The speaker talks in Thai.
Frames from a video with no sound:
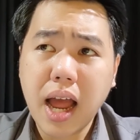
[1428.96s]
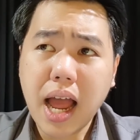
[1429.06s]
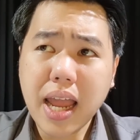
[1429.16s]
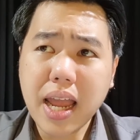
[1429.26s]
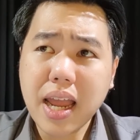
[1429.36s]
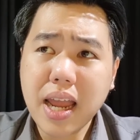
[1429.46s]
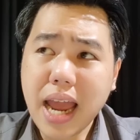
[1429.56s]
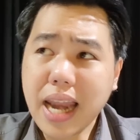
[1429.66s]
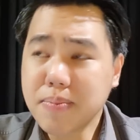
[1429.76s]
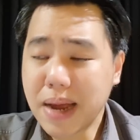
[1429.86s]
ไอเอ
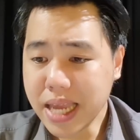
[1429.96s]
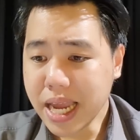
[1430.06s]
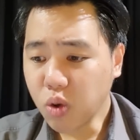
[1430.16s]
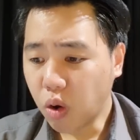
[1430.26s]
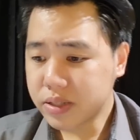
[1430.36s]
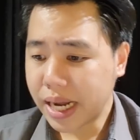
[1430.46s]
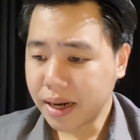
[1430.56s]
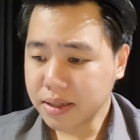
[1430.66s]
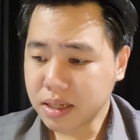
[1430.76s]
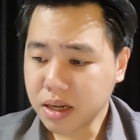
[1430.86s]
ริกบายี่โดนเทรนต์ อ
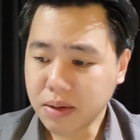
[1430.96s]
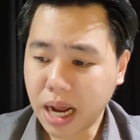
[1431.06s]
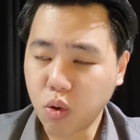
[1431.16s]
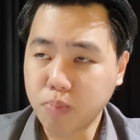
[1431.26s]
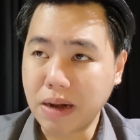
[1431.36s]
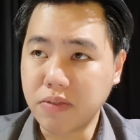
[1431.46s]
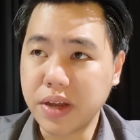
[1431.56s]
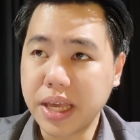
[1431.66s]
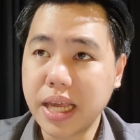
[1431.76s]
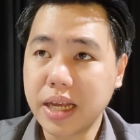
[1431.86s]
เล็กซานเดอร์อาร์โนลด์ปั่นฟ
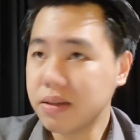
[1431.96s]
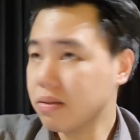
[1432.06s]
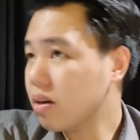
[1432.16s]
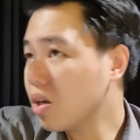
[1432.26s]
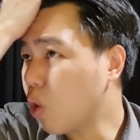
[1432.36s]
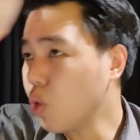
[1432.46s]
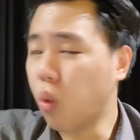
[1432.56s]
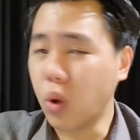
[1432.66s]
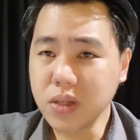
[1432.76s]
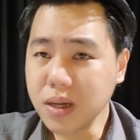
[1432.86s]
รีคิกโดน
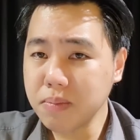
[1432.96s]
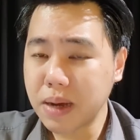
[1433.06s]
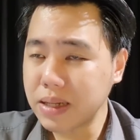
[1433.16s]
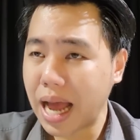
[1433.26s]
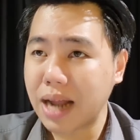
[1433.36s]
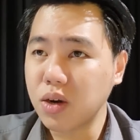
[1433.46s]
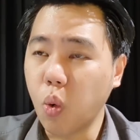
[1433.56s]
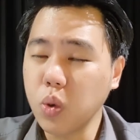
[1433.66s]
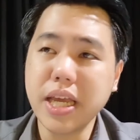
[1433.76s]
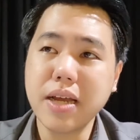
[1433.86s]
หัวซึ่งอาร์โน
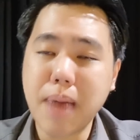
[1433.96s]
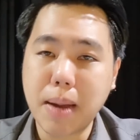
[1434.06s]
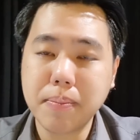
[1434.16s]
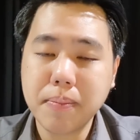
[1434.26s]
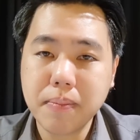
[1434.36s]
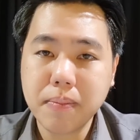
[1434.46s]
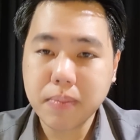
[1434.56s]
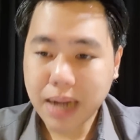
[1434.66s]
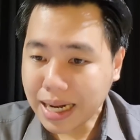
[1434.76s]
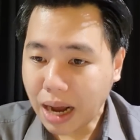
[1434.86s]
ลด์ยิงแบบ
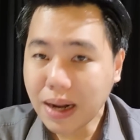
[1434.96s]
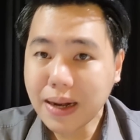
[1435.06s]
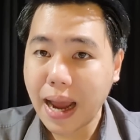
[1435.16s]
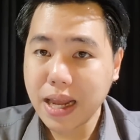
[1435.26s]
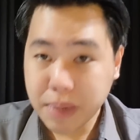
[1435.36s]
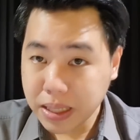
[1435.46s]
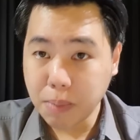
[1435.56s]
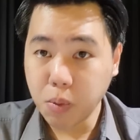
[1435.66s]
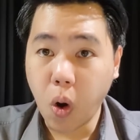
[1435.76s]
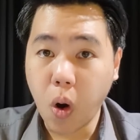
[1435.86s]
ข้างเท้าด้านไหนเนี่ยมันเต็
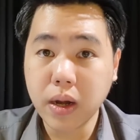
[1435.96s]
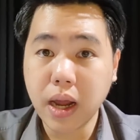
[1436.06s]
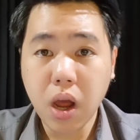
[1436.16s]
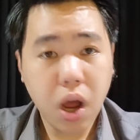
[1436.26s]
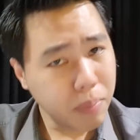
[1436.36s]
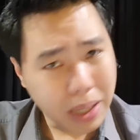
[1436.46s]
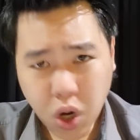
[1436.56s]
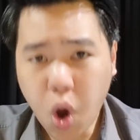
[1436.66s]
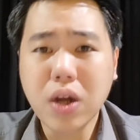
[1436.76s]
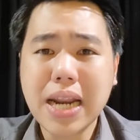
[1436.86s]
มข้อนะมัน
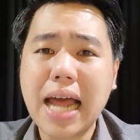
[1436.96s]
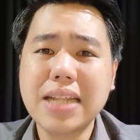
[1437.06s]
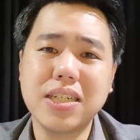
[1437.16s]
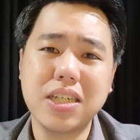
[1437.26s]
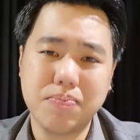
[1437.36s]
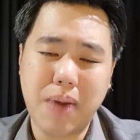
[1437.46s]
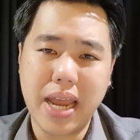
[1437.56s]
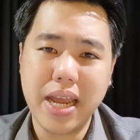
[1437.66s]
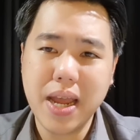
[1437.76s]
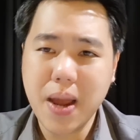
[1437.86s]
ล็อกนานเกินไป
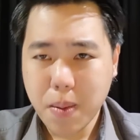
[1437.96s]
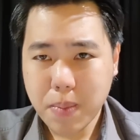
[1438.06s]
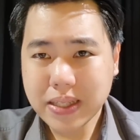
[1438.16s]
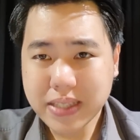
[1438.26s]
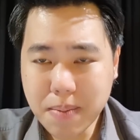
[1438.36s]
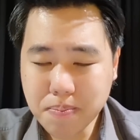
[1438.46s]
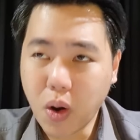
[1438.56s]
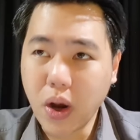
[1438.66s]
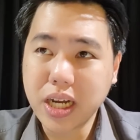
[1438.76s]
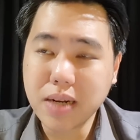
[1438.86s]
มันเจ็บ
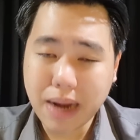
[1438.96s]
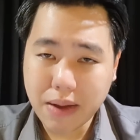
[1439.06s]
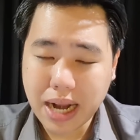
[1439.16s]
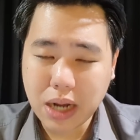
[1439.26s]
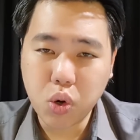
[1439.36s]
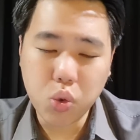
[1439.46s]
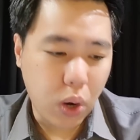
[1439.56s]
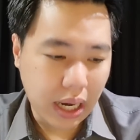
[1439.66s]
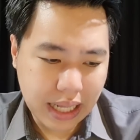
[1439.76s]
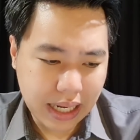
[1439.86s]
บ่อยเกินไปเวลาโดนหัว
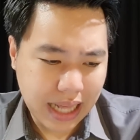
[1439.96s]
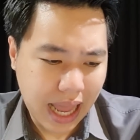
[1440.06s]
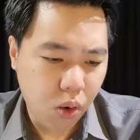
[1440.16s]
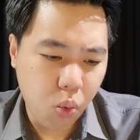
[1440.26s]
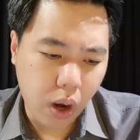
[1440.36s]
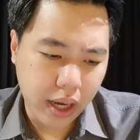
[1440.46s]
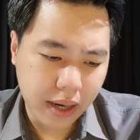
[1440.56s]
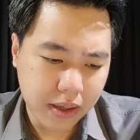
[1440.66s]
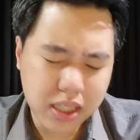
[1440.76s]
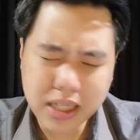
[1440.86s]
กระแทกกระแทกหัวเนี่ย
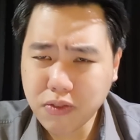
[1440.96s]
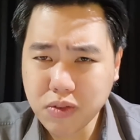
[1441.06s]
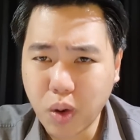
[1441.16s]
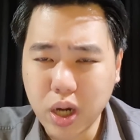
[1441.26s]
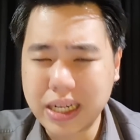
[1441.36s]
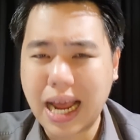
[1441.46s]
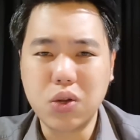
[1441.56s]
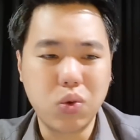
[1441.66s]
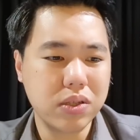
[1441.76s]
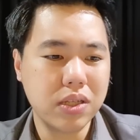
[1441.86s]
คือนักฟุตบอลการ
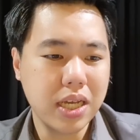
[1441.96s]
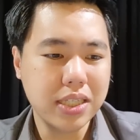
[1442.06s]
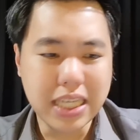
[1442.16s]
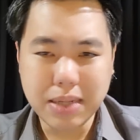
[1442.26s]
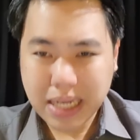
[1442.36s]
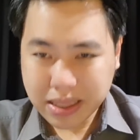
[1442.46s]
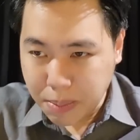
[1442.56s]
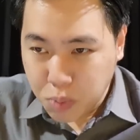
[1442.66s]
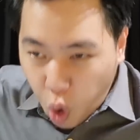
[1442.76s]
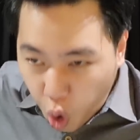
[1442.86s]
โดนยิงไม่ได้เต็
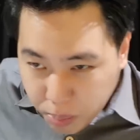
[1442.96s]
มข้อ